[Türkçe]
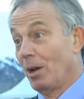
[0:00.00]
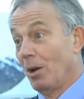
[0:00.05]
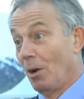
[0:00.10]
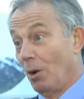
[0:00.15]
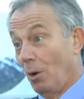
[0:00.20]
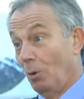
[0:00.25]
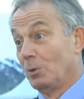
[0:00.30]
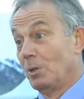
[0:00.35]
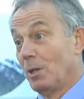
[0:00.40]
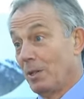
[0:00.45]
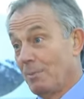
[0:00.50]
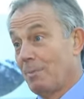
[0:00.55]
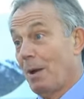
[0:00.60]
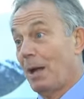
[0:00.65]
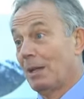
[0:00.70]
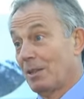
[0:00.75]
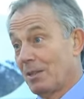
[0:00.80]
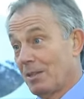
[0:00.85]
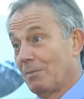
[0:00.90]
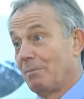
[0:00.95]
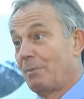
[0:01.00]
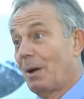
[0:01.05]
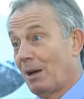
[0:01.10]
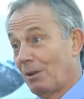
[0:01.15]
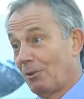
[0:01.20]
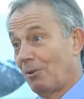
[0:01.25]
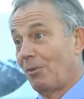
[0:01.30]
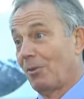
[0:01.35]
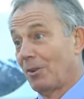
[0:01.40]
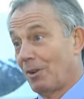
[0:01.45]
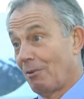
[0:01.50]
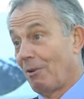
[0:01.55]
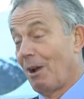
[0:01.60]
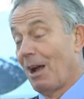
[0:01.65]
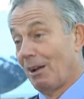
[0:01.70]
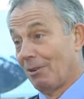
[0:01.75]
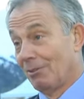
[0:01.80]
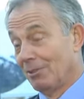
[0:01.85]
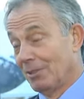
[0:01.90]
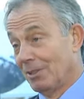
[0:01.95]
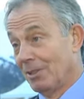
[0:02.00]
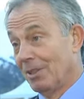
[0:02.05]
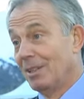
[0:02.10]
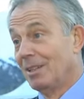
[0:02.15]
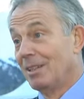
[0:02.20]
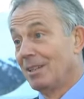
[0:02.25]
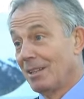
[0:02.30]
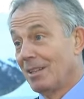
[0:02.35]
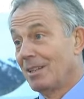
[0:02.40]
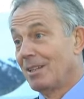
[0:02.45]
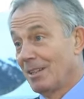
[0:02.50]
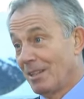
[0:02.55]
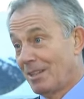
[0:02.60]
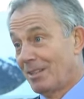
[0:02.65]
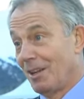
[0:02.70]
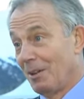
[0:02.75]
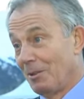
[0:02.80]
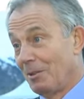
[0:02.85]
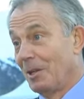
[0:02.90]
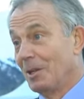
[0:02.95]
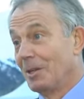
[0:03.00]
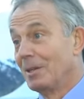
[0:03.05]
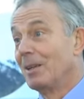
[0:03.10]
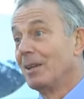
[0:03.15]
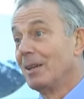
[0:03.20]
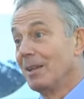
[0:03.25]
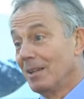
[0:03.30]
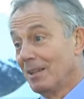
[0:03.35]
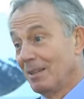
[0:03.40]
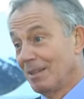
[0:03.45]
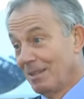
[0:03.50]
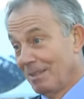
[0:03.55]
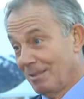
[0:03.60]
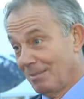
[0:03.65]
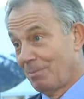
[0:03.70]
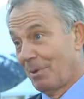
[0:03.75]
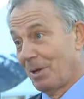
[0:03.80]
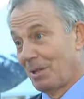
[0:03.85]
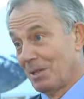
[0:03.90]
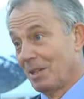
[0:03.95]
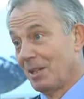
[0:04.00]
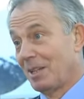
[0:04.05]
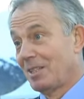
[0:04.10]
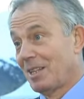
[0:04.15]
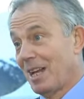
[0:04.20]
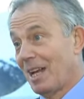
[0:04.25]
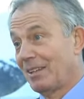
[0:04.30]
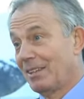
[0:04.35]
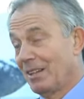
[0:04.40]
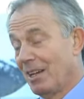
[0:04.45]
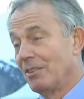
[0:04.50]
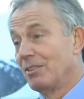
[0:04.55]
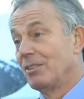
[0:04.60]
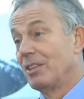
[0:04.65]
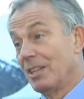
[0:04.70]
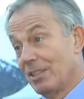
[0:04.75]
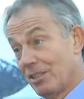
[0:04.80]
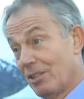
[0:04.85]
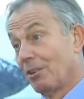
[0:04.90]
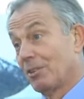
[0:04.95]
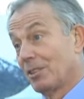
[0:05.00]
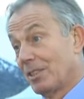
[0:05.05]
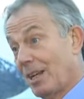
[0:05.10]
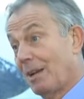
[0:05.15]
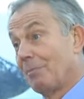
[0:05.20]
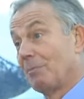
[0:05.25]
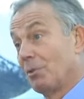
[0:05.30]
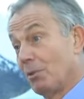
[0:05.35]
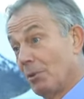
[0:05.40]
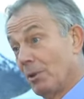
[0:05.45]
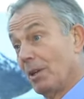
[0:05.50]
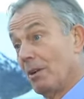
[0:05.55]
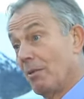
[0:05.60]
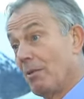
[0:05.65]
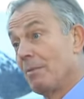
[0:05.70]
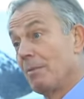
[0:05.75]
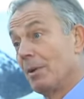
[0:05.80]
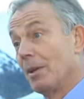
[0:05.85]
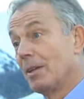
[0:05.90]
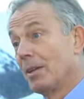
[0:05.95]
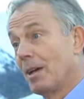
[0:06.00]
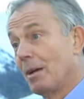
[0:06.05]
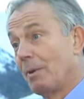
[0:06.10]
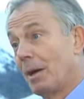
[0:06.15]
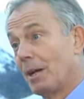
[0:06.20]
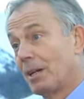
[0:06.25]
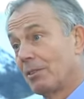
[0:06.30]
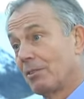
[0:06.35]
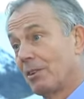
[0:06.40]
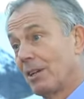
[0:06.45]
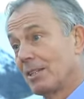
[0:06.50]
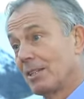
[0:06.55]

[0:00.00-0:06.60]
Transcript: Burada üzerinde durmamız gereken konu dediğim gibi bölgede dengeyi sağlayıp Beşar Esad'ı geçiş için anlaşmaya zorlamak olmalı.